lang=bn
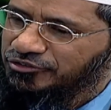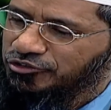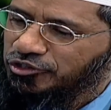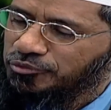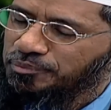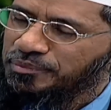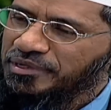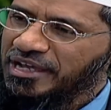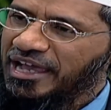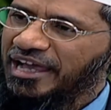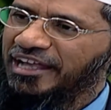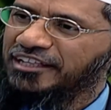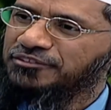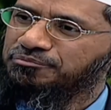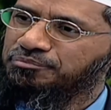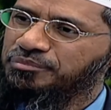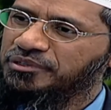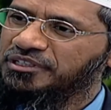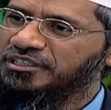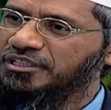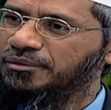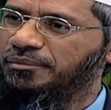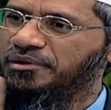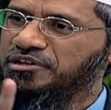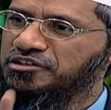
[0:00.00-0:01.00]
মদিনার
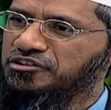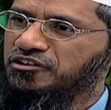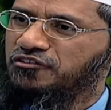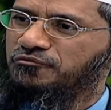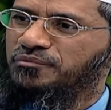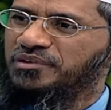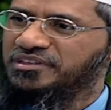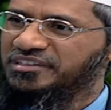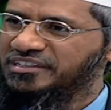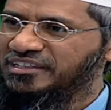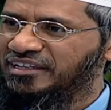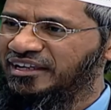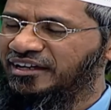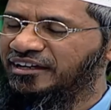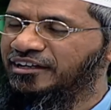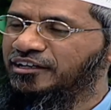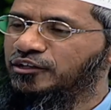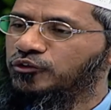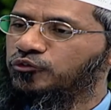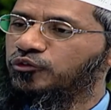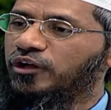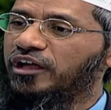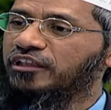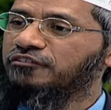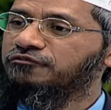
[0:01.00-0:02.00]
পরিমাণ অনুযায়ী হবে
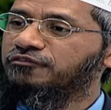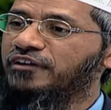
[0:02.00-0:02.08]
তাহলে